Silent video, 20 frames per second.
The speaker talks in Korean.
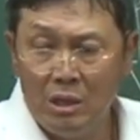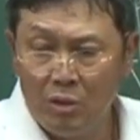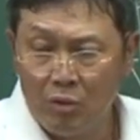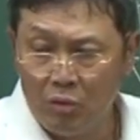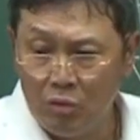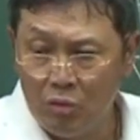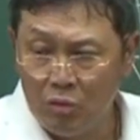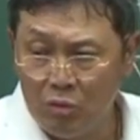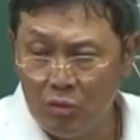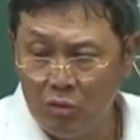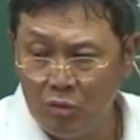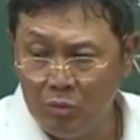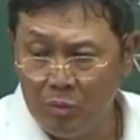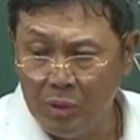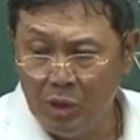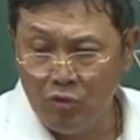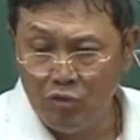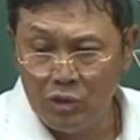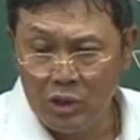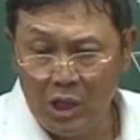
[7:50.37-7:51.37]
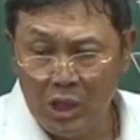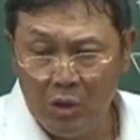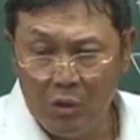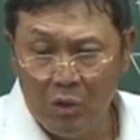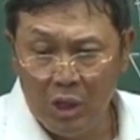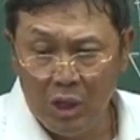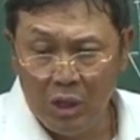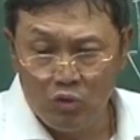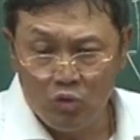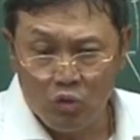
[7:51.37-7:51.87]
또
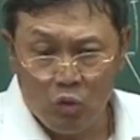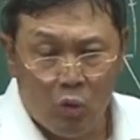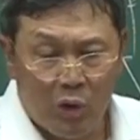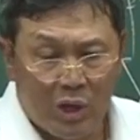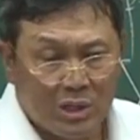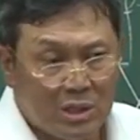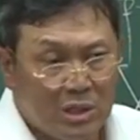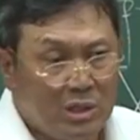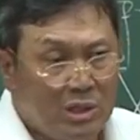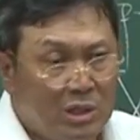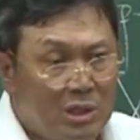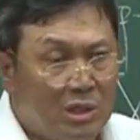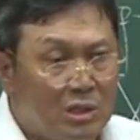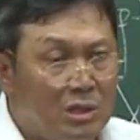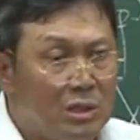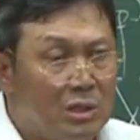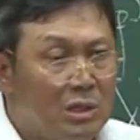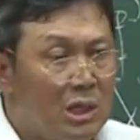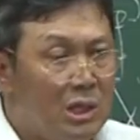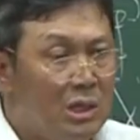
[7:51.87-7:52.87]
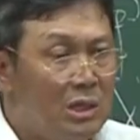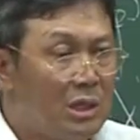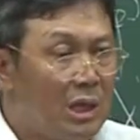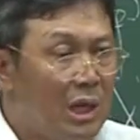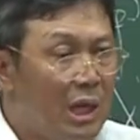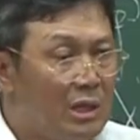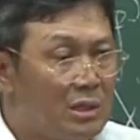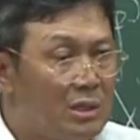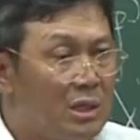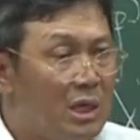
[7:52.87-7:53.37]
배우자와의 조화성을 얻는다 이렇게
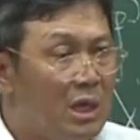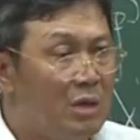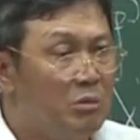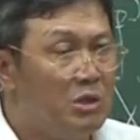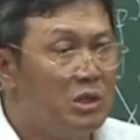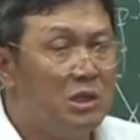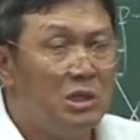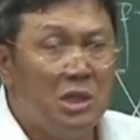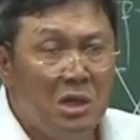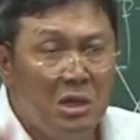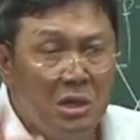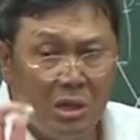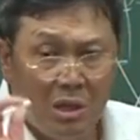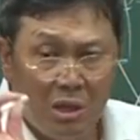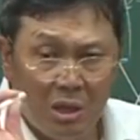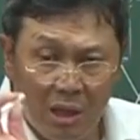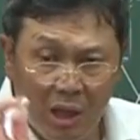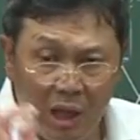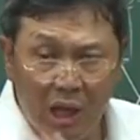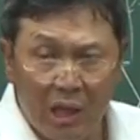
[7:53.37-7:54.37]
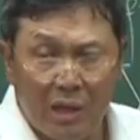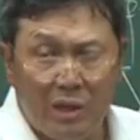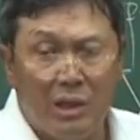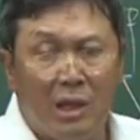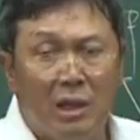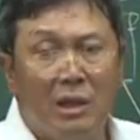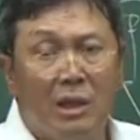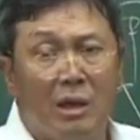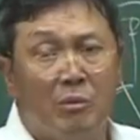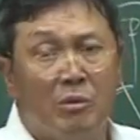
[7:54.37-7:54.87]
해석하면 절대 안
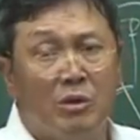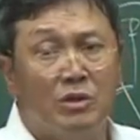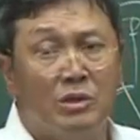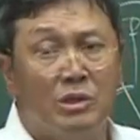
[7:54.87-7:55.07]
된다며.